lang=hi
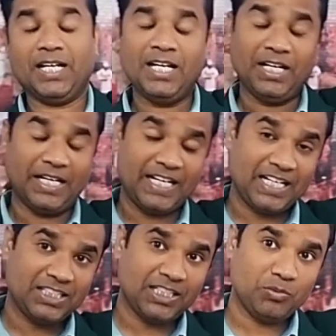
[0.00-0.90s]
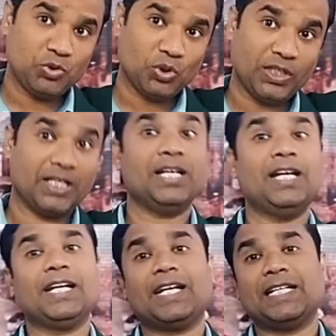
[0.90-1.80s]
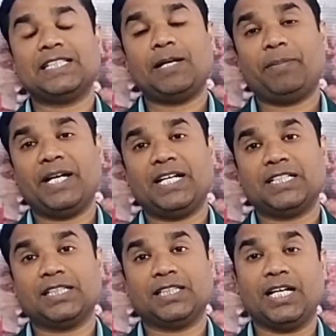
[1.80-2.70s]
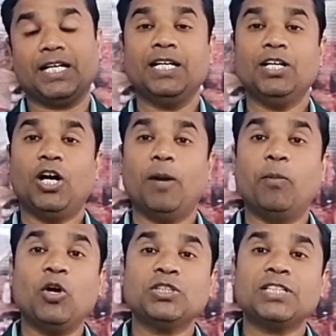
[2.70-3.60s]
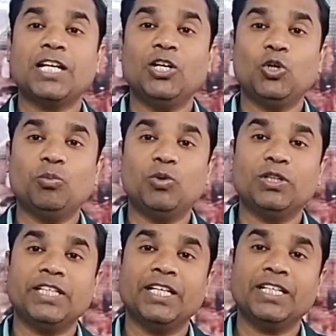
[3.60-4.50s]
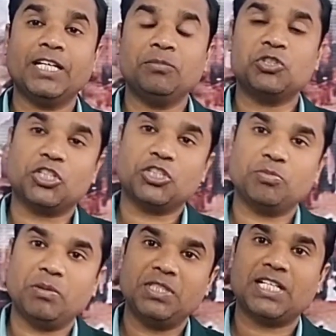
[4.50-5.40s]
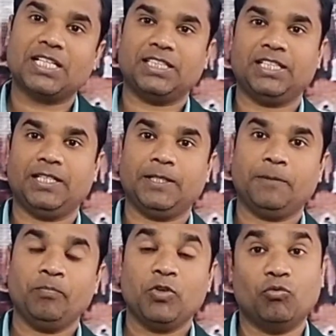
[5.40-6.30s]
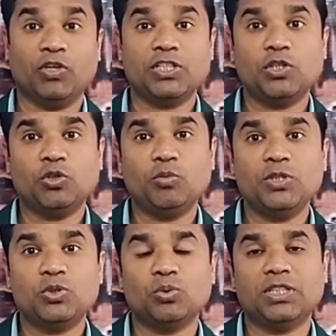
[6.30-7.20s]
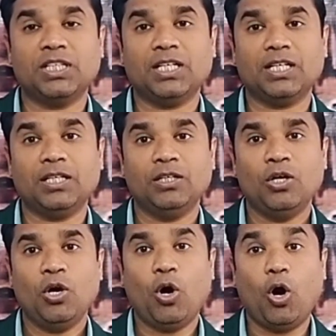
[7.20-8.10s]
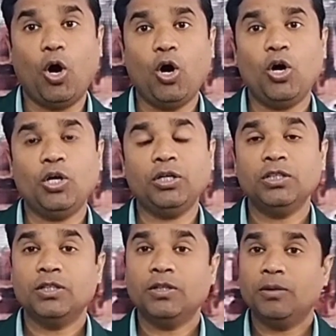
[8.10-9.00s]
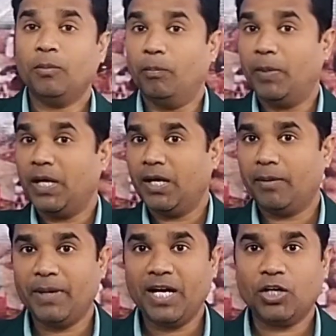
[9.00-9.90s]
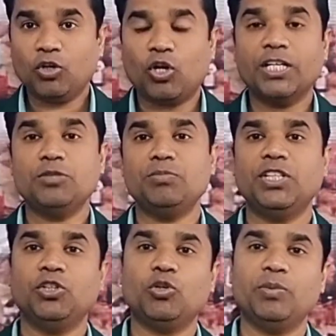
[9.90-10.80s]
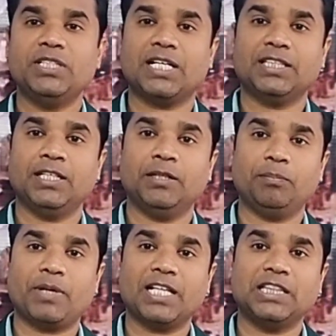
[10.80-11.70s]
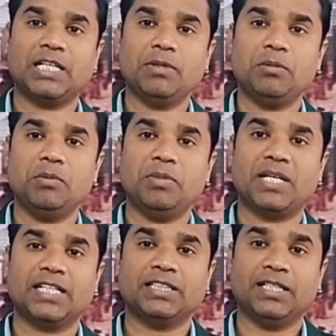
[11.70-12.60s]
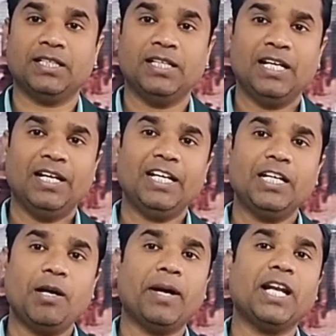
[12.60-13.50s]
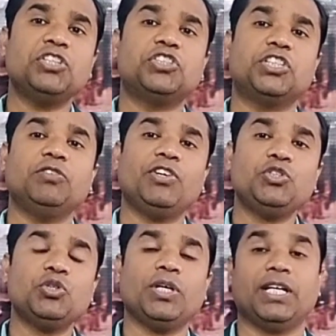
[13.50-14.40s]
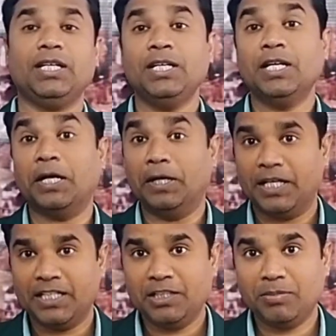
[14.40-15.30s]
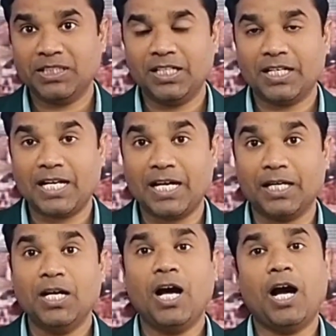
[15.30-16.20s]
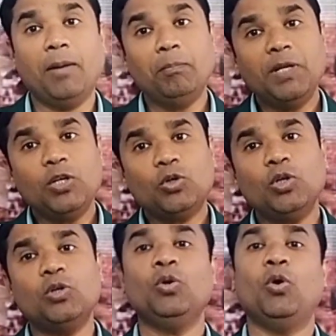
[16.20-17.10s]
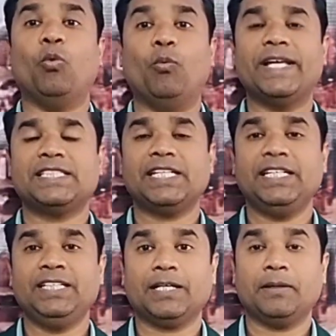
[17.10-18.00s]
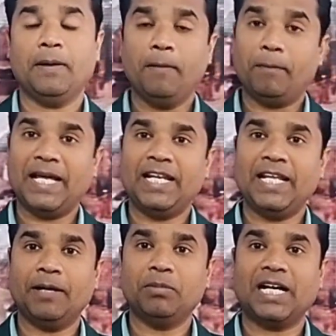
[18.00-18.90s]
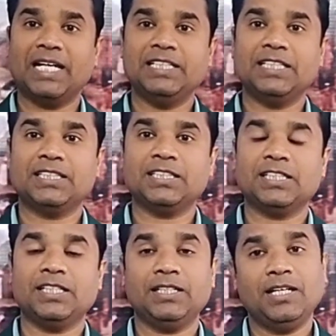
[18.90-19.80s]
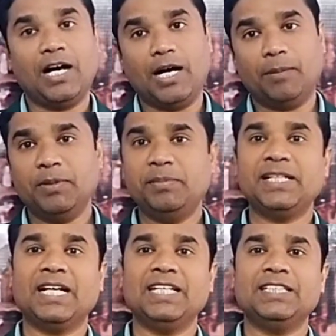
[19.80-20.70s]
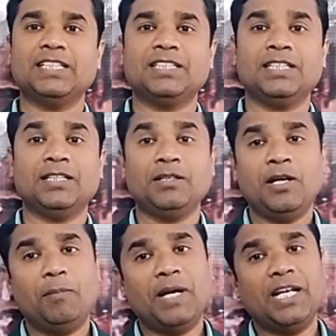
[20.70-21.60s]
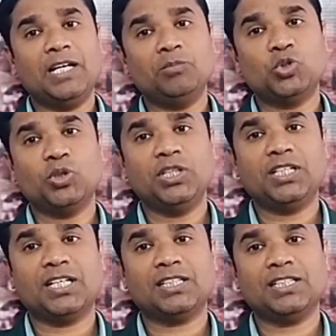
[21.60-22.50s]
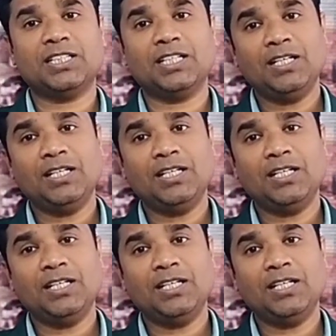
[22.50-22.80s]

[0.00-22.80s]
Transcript: नया जन्म जो है कैसा पाया जाता है अब बहुत सारे लोग बोलते हैं कि हम चर्च में भी जाते हैं वचन को भी सुनते हैं और बा, बाहर कॉलेज मीटिंग को भी जाते हैं प्रार्थना में भी, भी रहते हैं लेकिन हमारा जीवन जो है नहीं बदल रहा है हम बिल्कुल वैसे ही हैं पहले हम गाली देते थे अभी भी गाली देते हैं पहले हम चोरी करते थे